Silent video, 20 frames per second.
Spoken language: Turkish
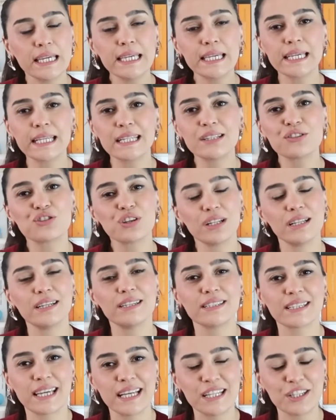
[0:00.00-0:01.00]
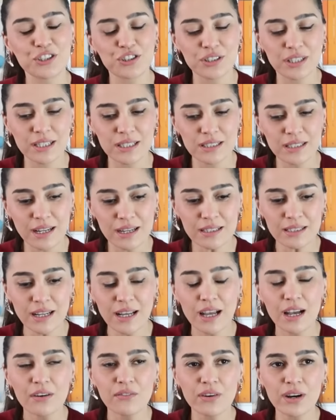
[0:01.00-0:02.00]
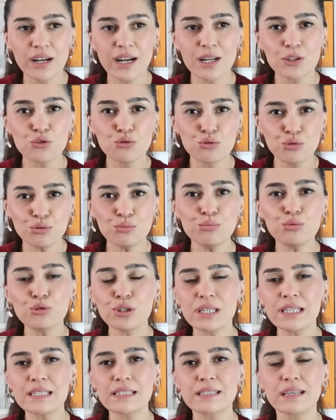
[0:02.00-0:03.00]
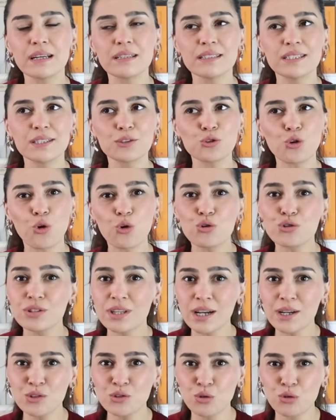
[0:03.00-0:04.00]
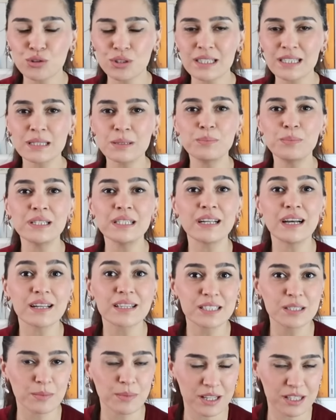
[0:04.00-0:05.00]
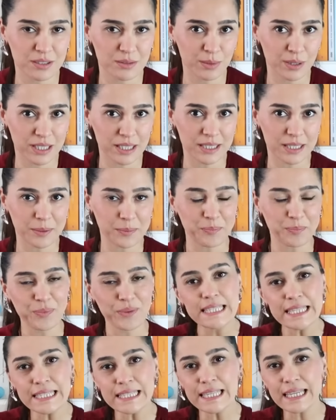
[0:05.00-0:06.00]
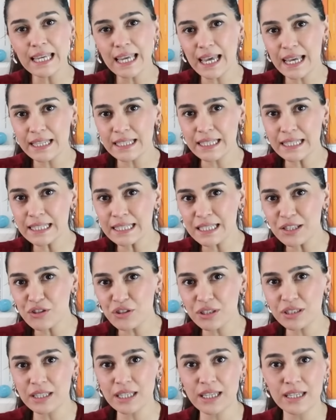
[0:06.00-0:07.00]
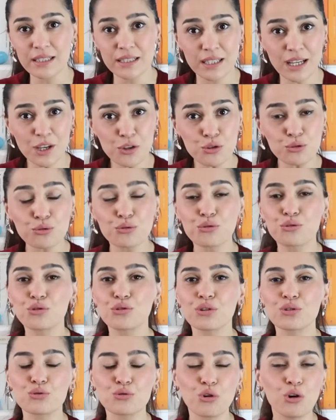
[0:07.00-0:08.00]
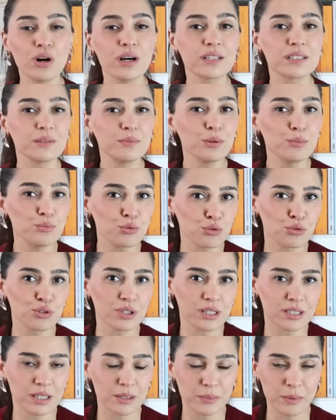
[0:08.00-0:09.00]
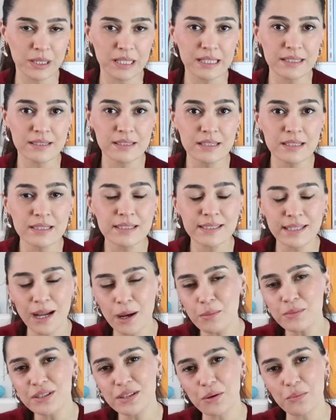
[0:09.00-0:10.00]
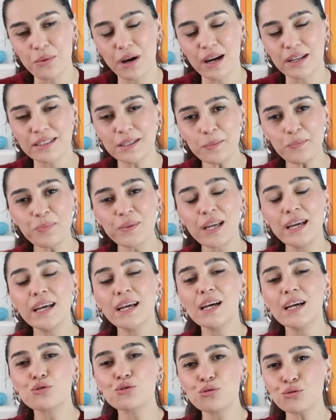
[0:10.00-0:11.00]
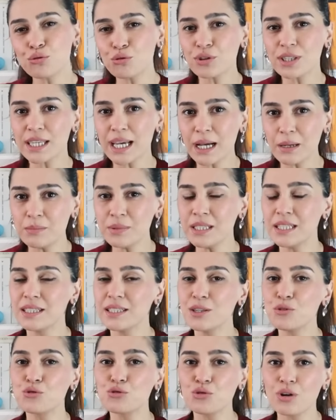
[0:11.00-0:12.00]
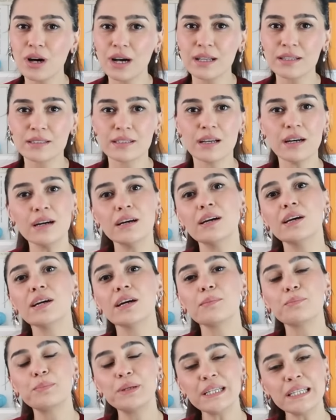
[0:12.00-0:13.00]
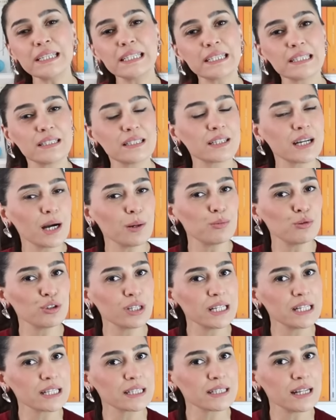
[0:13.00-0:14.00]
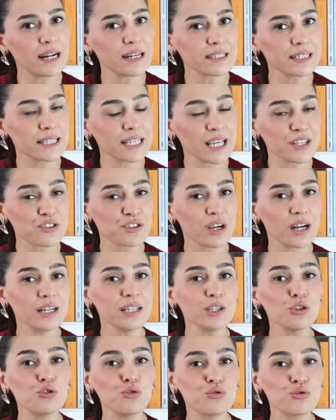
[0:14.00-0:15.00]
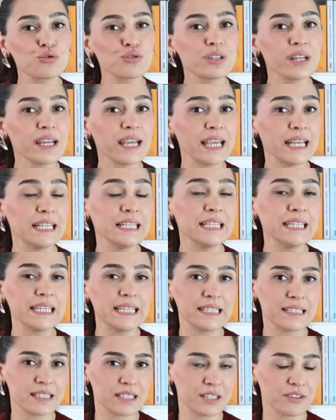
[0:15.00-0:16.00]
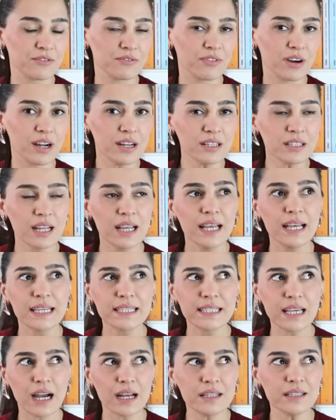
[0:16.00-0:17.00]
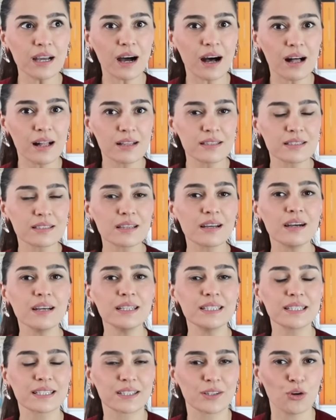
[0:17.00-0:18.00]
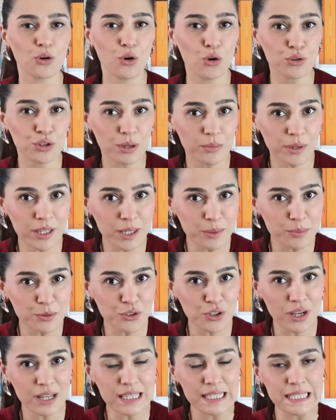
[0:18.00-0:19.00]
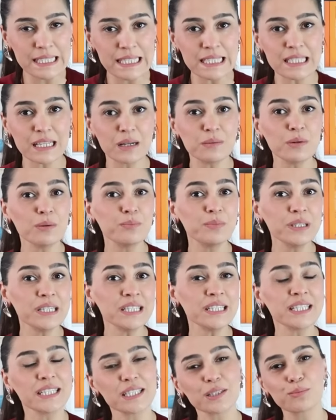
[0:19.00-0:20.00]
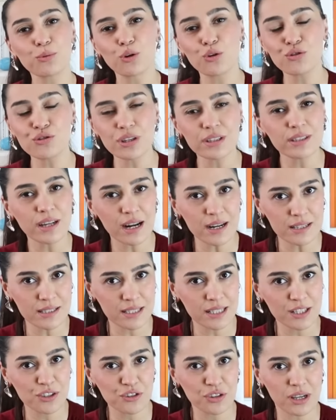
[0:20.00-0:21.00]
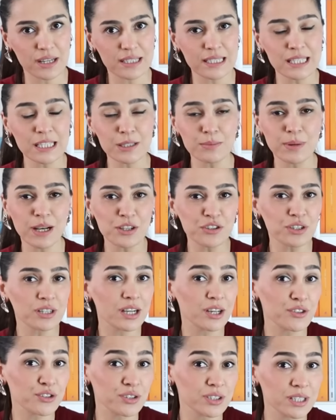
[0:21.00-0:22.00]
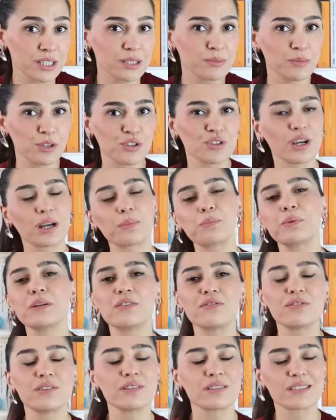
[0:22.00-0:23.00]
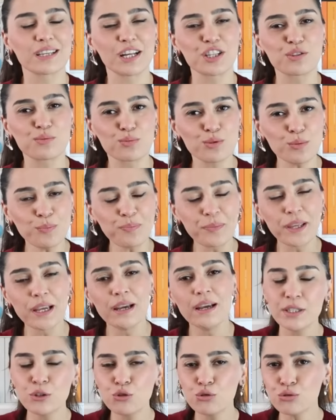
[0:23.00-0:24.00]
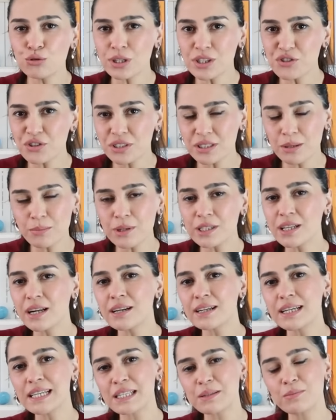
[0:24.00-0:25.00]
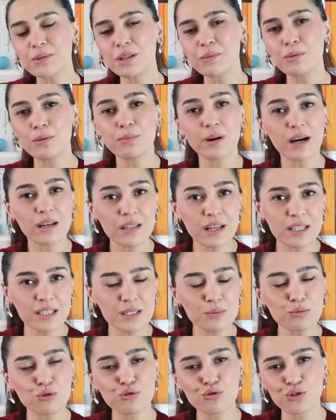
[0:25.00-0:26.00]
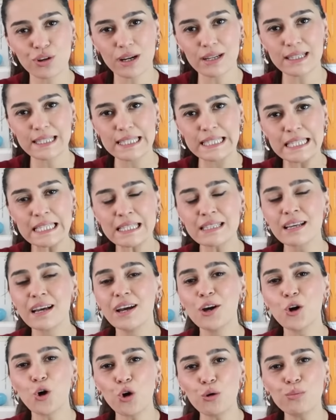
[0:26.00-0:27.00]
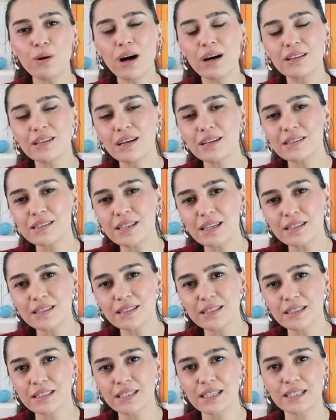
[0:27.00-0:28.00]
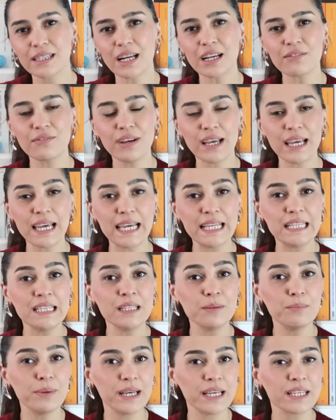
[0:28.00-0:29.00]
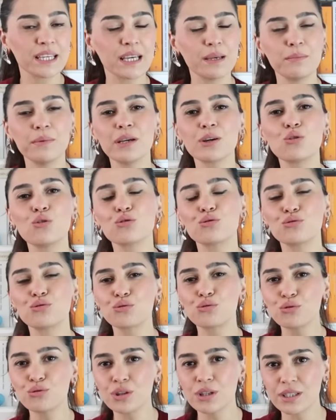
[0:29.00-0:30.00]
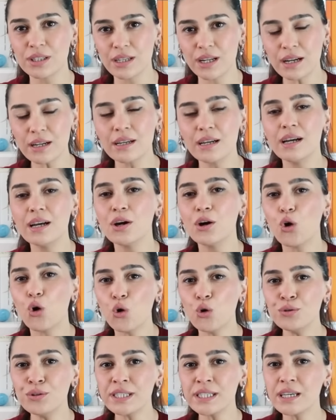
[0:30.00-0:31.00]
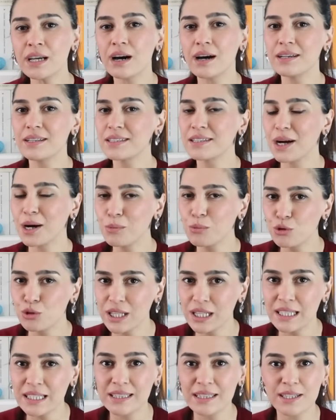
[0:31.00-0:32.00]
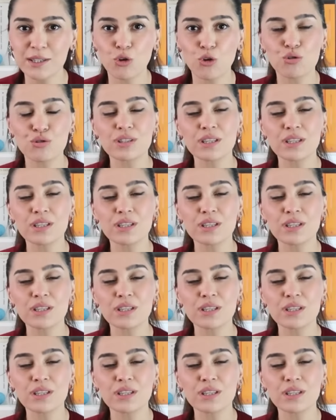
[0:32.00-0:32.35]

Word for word: İngilizcelerini geliştirdiler. Fakat tüm bu insanların ortak noktası bir adım atmaları. Siz de kendiniz için ihtiyaç duyduğunuz o adımı bugün atabilirsiniz. Tam zamanı. Çünkü Kenbeli'de şu anda bir yıllık aboneliklerde geçerli %50 indirim var. Yani 6 aylık ödeme yapacaksınız ama 1 yıl boyunca ders alacaksınız. Bence kaçırılmayacak bir fırsat bu. Videonun açıklamalar kısmında bir bağlantı bulacaksınız. O bağlantıya tıklayarak ve 50 BGM kodunu kullanarak 12 aylık abonelikleri